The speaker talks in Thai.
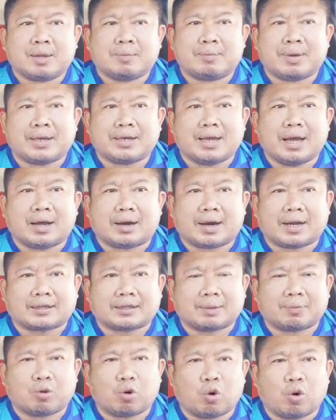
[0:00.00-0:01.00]
เพชรรั
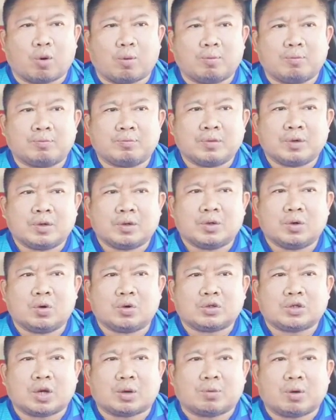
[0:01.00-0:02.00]
ตภูมิ ลู
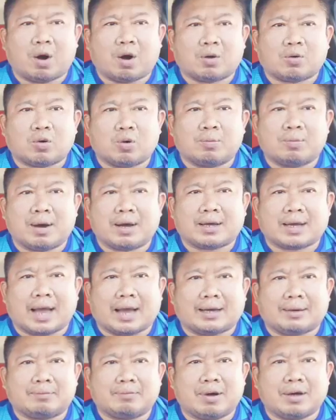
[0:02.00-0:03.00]
กเจ้าพ่อกุมภกั
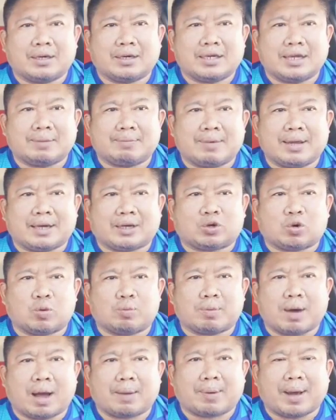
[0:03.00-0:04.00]
นเมื่อที่ 21 กุ
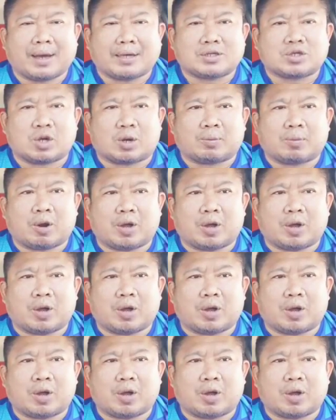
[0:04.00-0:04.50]
มภาพันธ์